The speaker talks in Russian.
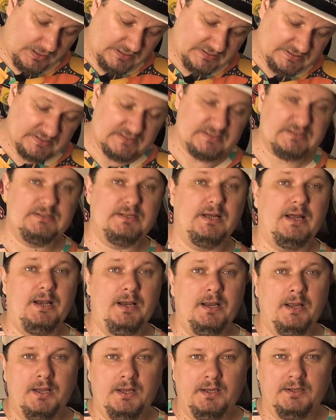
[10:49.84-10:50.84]

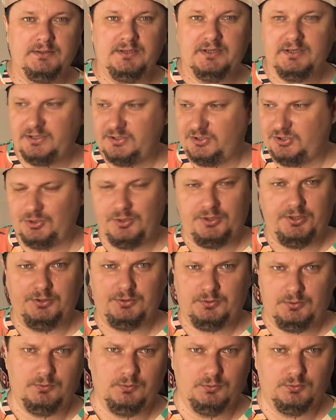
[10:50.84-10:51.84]
пьедесталь, так еще и
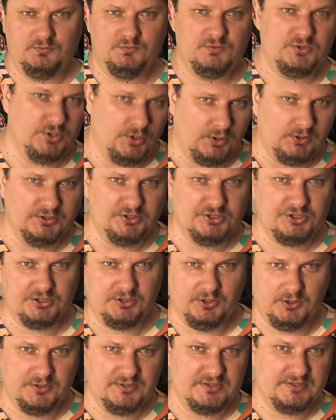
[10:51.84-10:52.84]
тут все
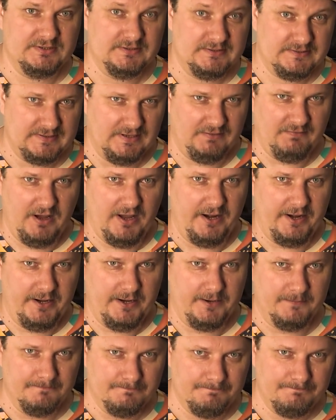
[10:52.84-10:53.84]
началось с
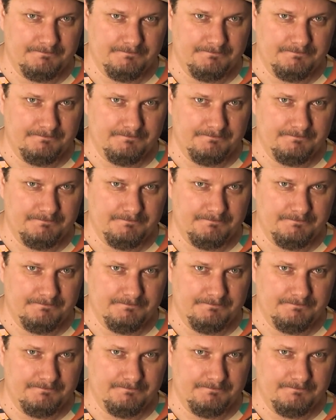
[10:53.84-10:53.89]
аварии.